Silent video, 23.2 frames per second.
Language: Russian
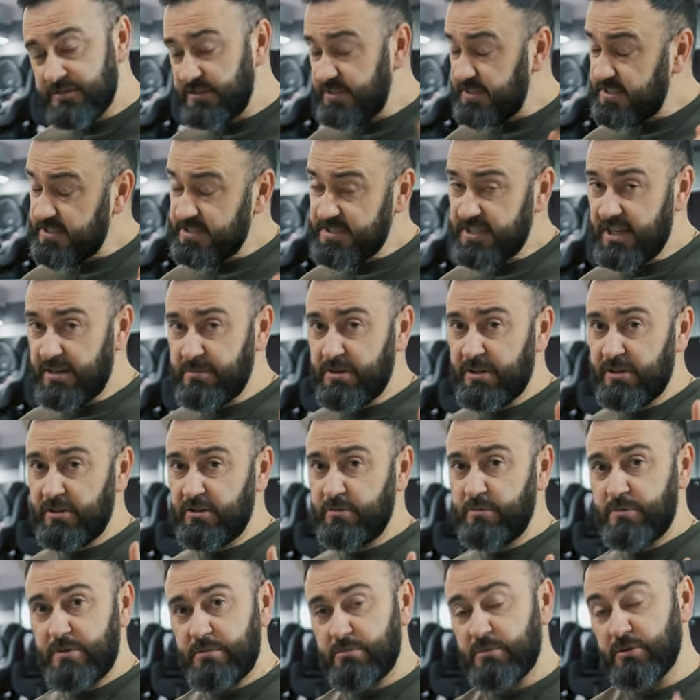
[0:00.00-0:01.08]
Не самая
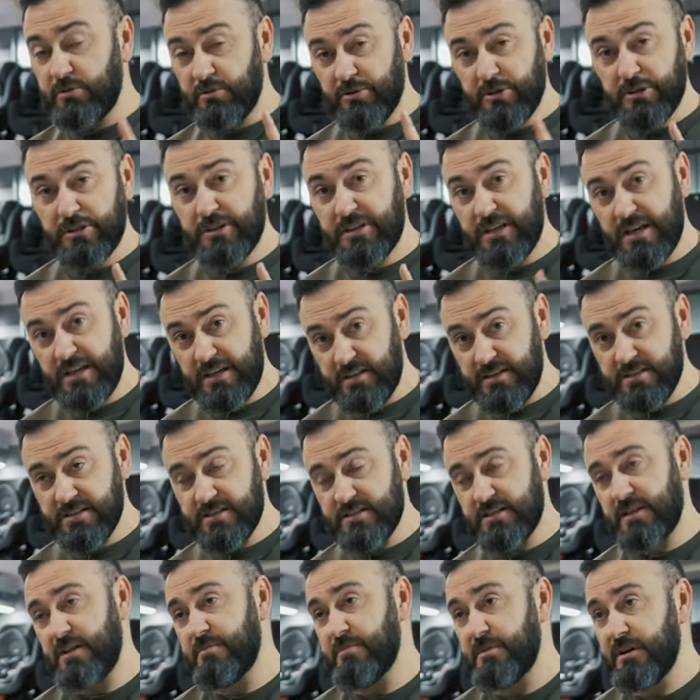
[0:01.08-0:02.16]
любимая, но одна из
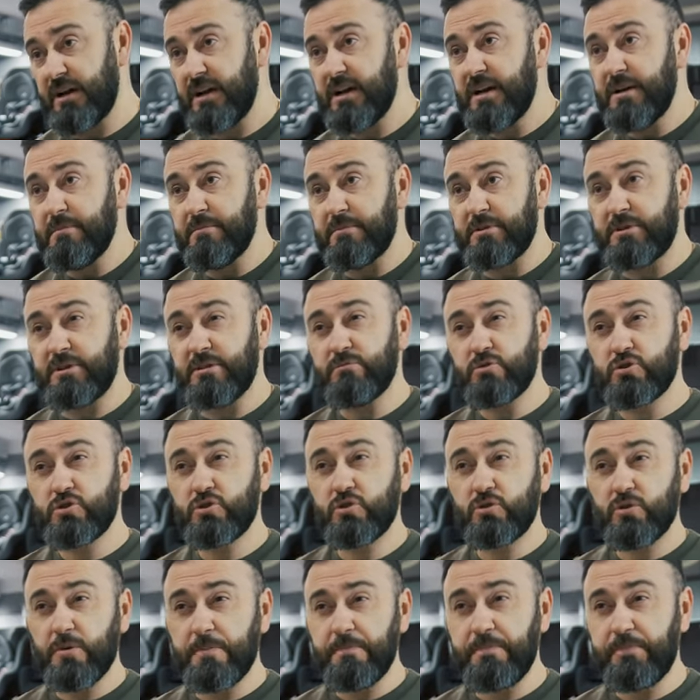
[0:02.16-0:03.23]
самых, потому
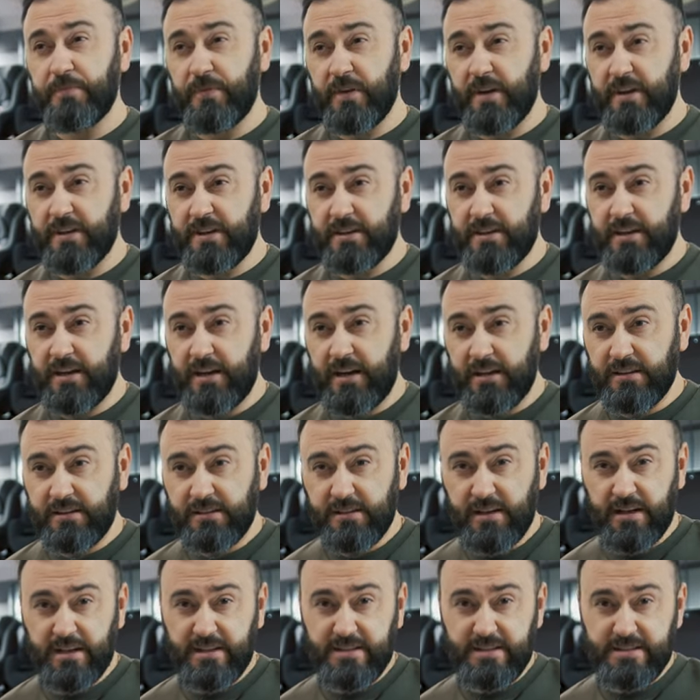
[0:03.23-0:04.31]
что это
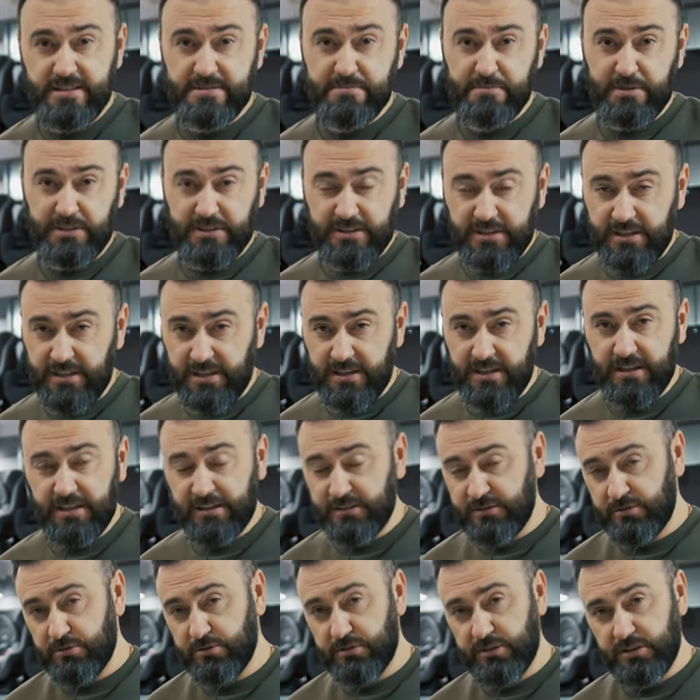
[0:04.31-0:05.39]
одна из моделей,
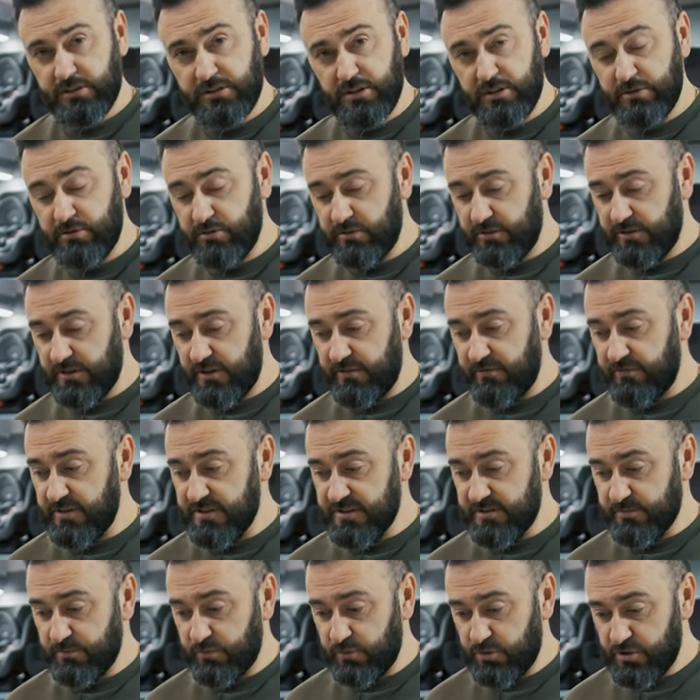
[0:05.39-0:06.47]
которая дает нам
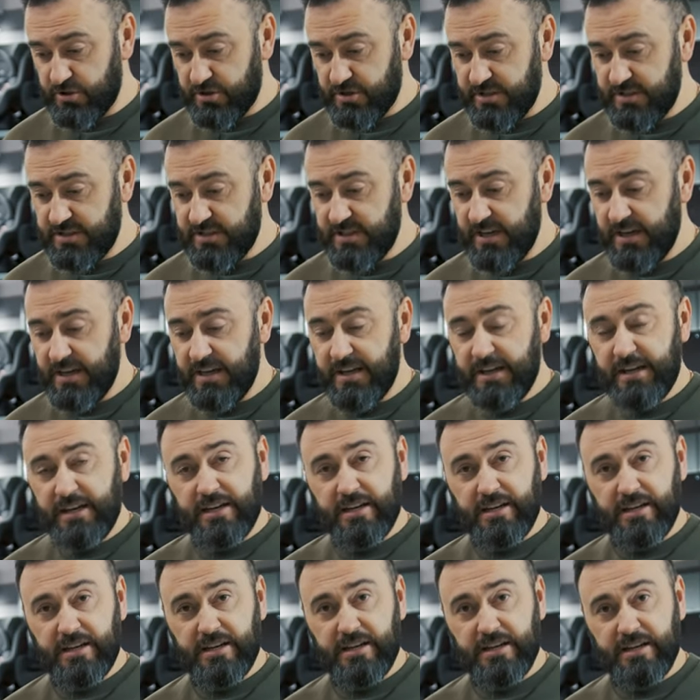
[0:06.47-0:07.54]
возможность
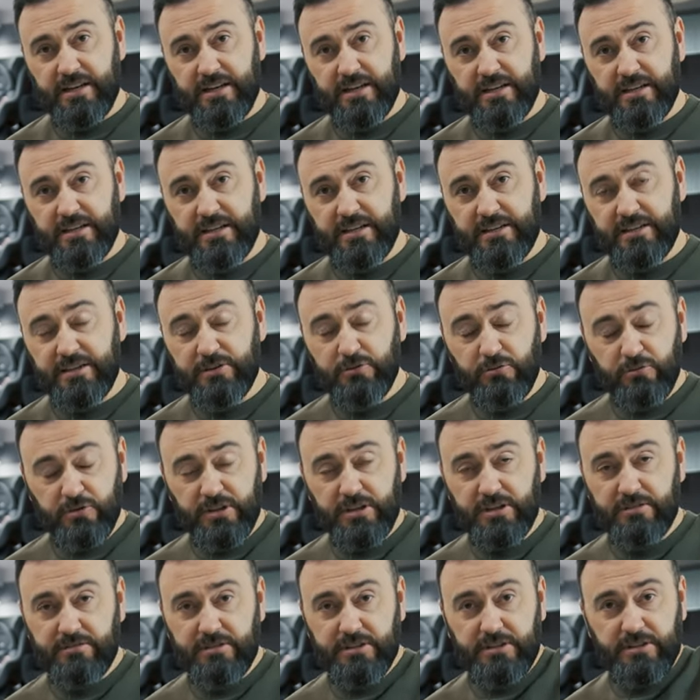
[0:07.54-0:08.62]
Э,
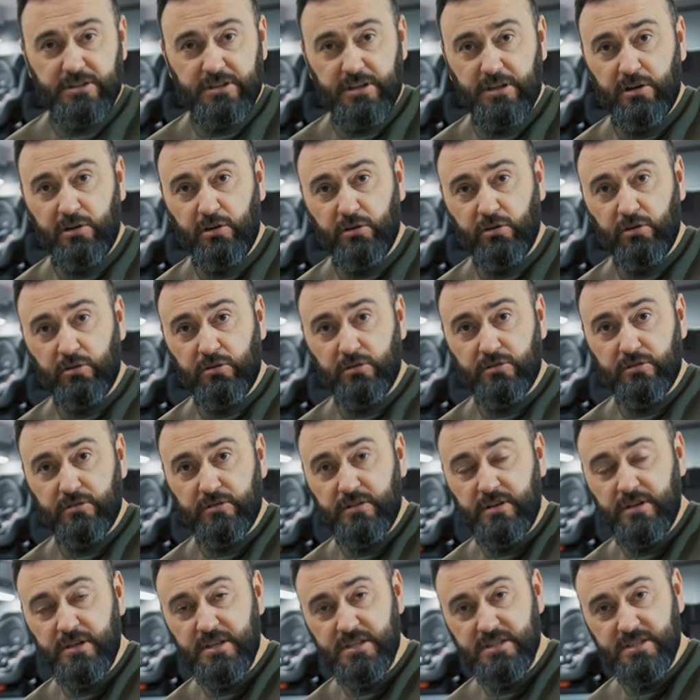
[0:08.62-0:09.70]
регулировать наклон
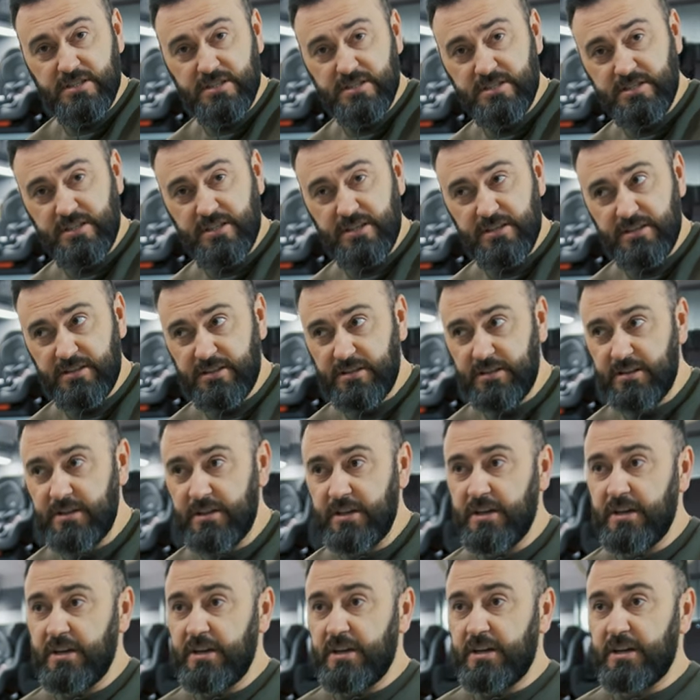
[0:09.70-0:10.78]
сиденье,
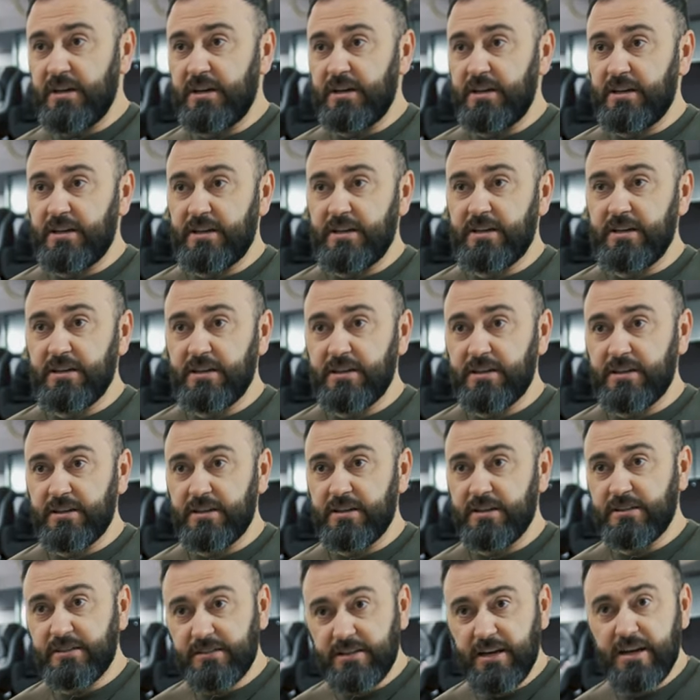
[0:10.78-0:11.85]

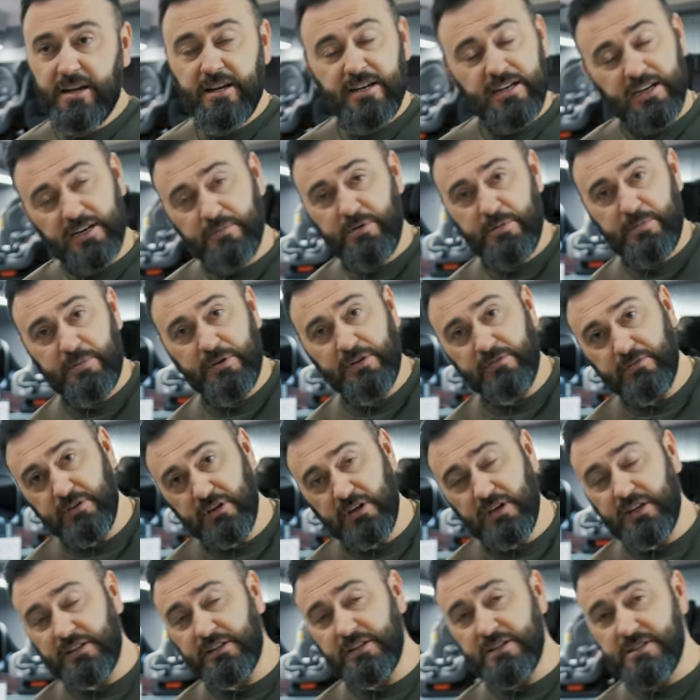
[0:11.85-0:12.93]
а, так как мы
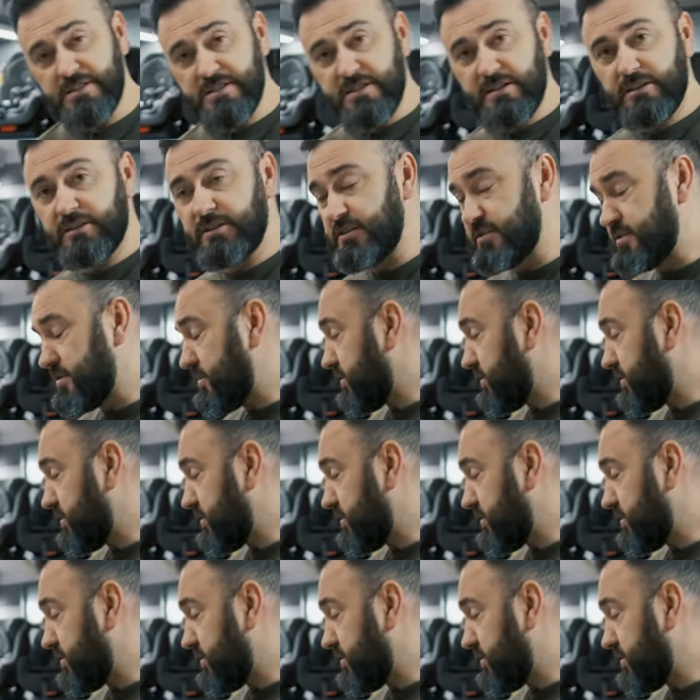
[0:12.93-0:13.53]
привыкли это делать,